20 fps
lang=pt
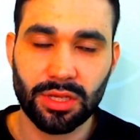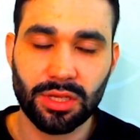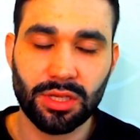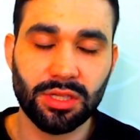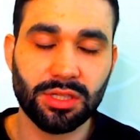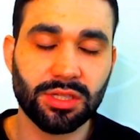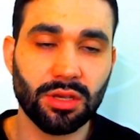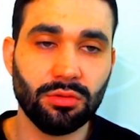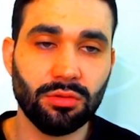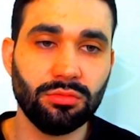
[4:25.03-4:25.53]

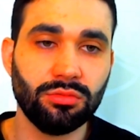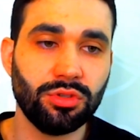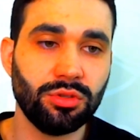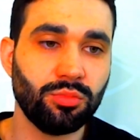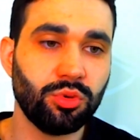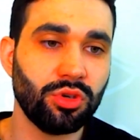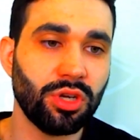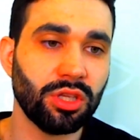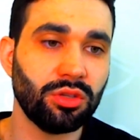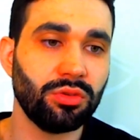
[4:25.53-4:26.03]
que são, de,
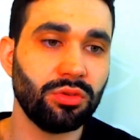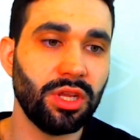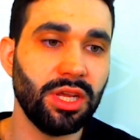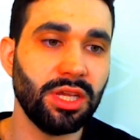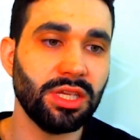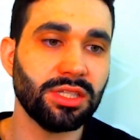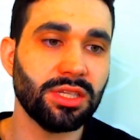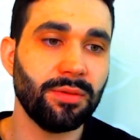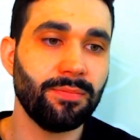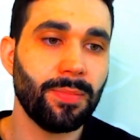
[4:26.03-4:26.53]
por
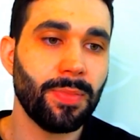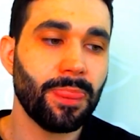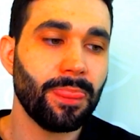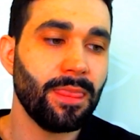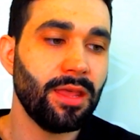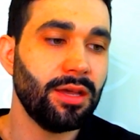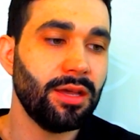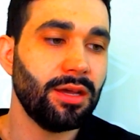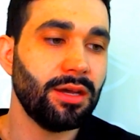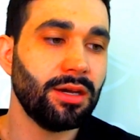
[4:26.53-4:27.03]
natureza,
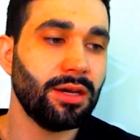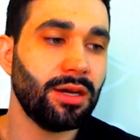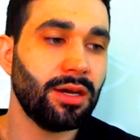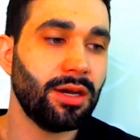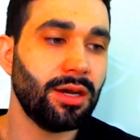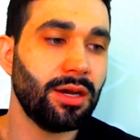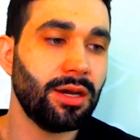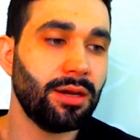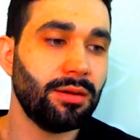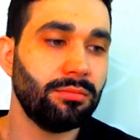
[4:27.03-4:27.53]

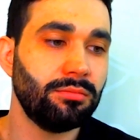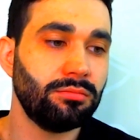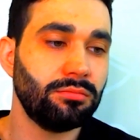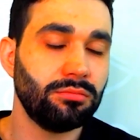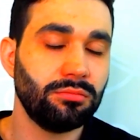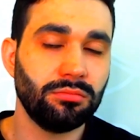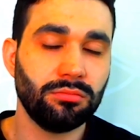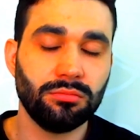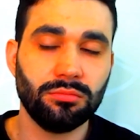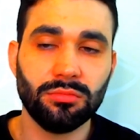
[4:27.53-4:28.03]
uh,
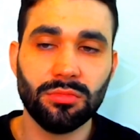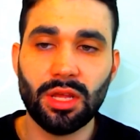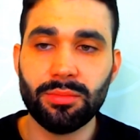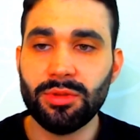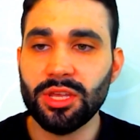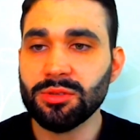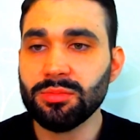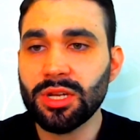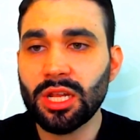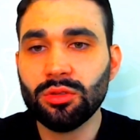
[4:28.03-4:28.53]
da
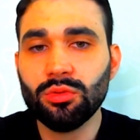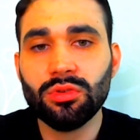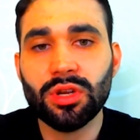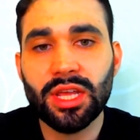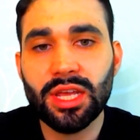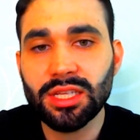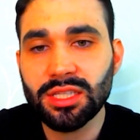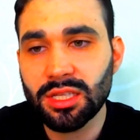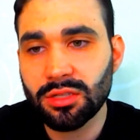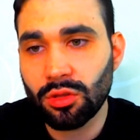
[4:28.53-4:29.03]
mesma
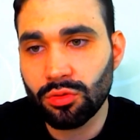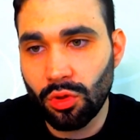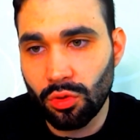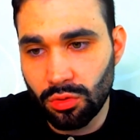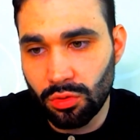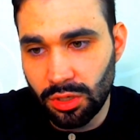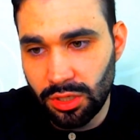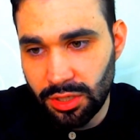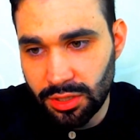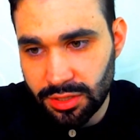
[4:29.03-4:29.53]
natureza do
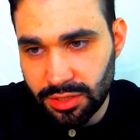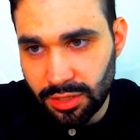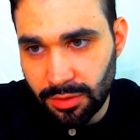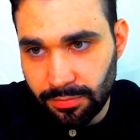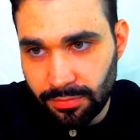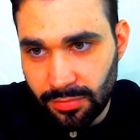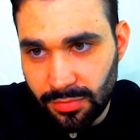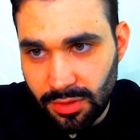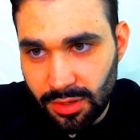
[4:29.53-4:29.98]
alcoolista.